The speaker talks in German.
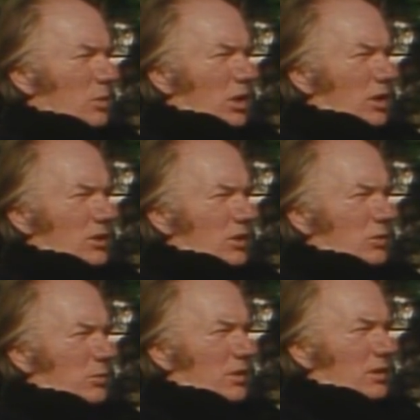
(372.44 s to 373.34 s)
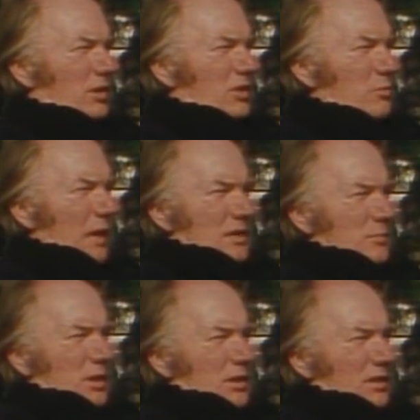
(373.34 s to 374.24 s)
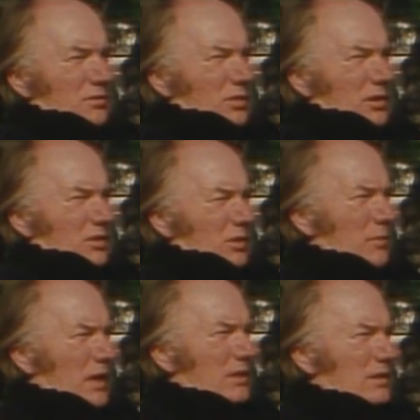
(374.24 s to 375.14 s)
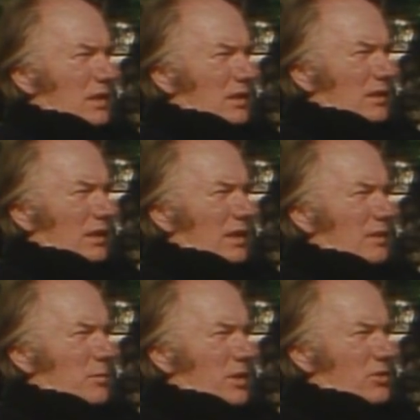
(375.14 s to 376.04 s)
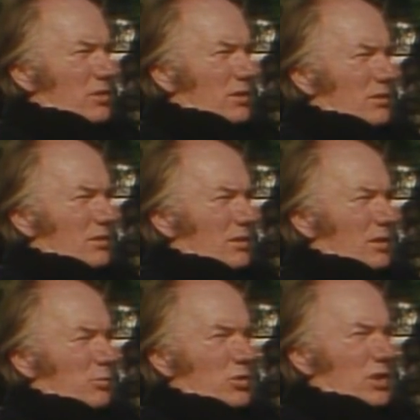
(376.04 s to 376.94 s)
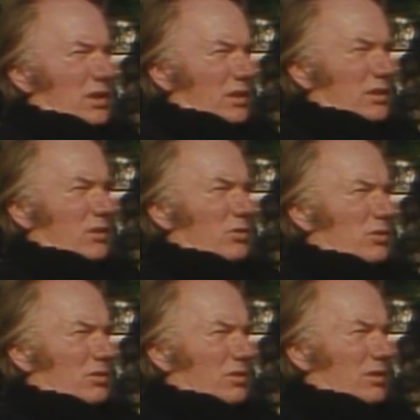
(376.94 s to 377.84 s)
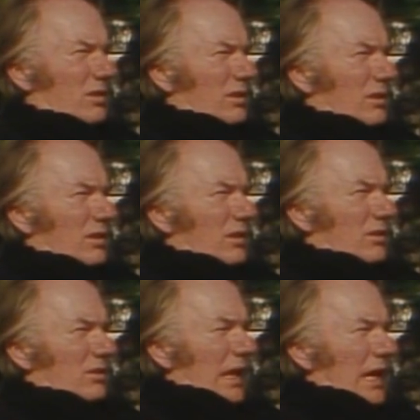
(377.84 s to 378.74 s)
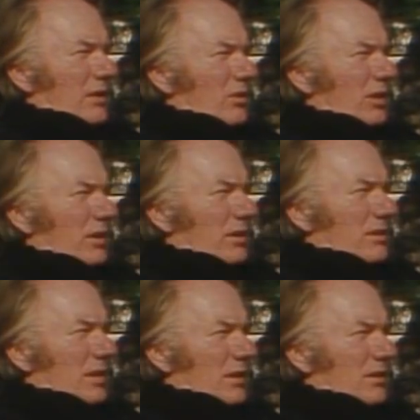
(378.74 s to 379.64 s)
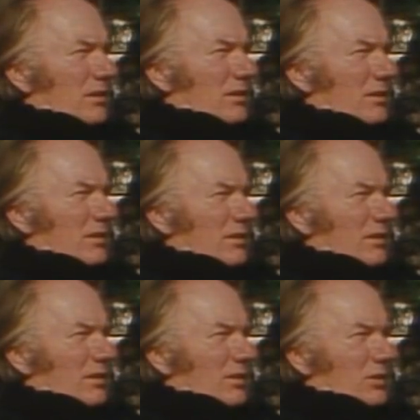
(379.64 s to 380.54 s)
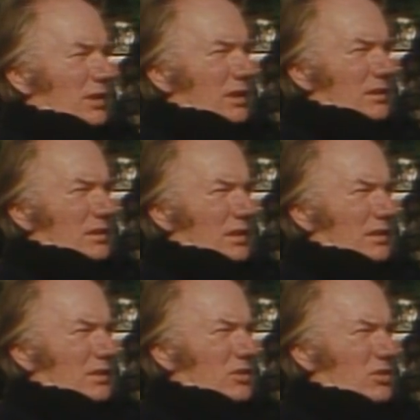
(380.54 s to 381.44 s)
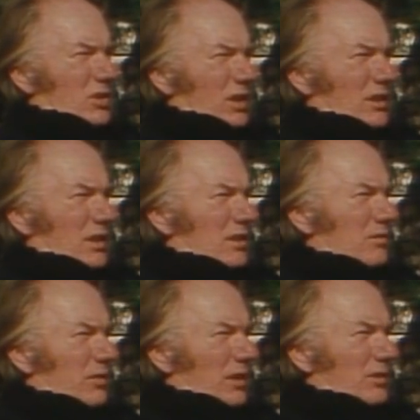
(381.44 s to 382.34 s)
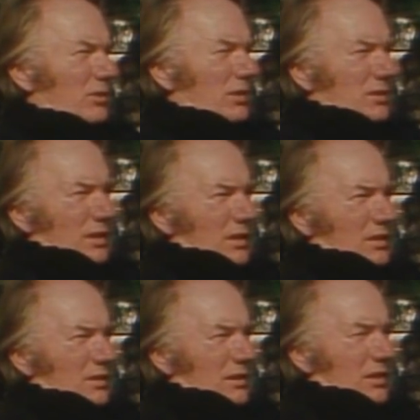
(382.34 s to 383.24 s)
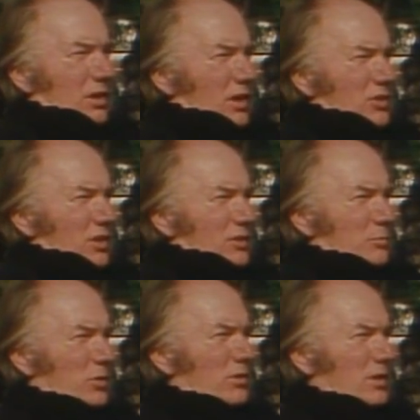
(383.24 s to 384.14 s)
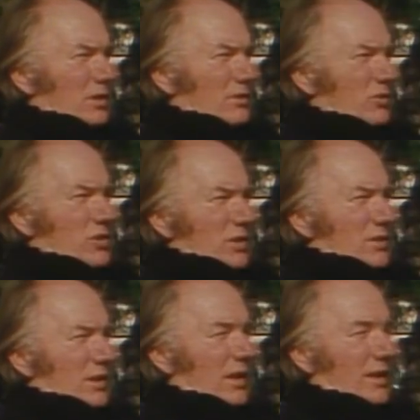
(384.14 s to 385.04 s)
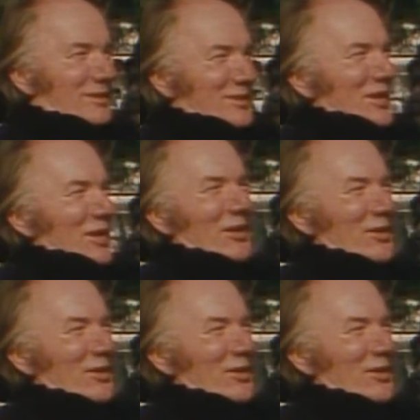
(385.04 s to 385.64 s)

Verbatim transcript: Man lacht ja über einen Spaßmacher, der völlig normal ist, lacht ja kein Mensch. Ne? Sondern der muss hinken oder, oder, oder einäugig sein oder jeden dritten Schritt hinfallen oder sein, sein Arsch explodiert und schießt der Kerzen